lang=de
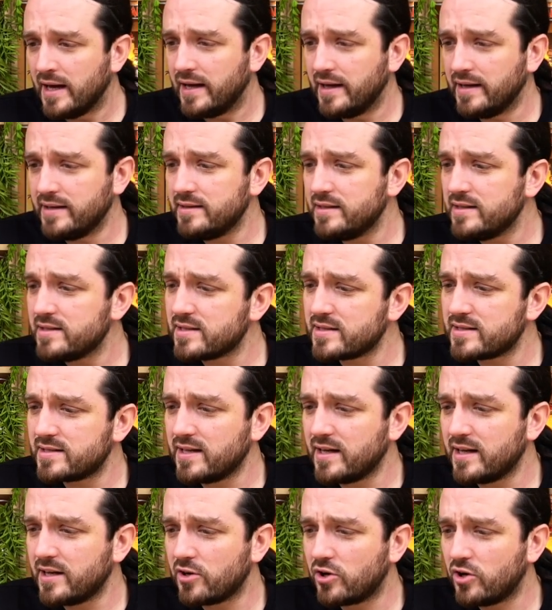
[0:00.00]
In dieser
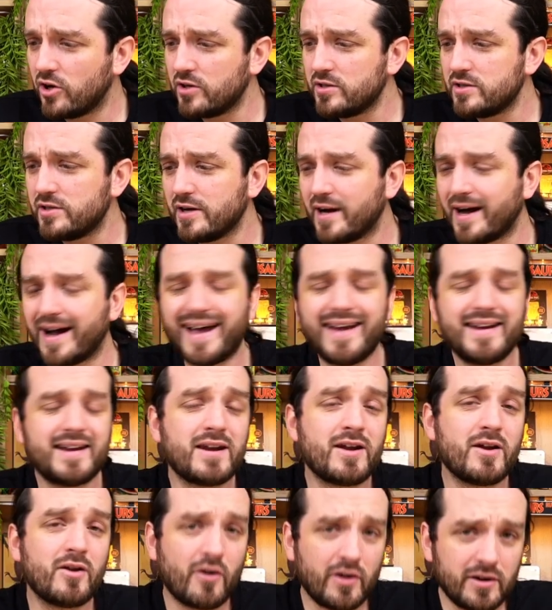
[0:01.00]
Szene könnt ihr
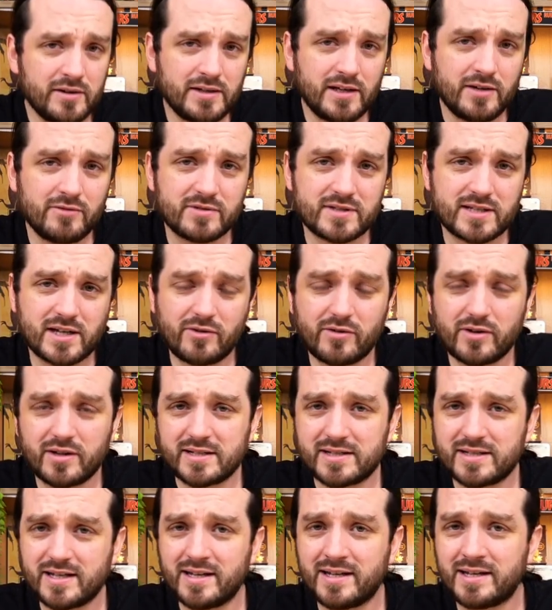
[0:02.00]
einen neuen
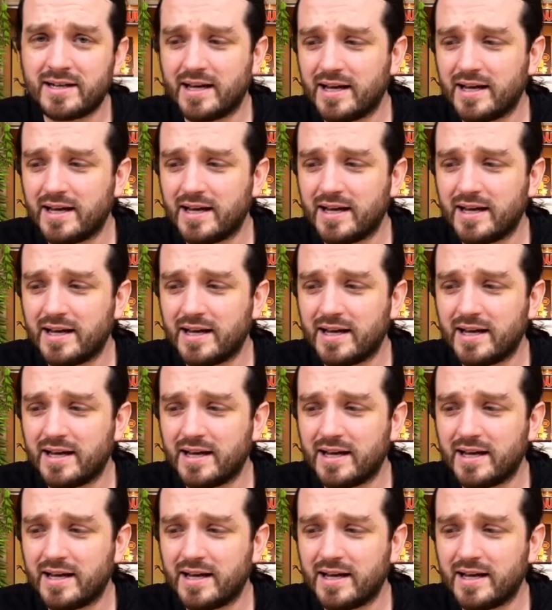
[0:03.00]
Dinosaurier sehen,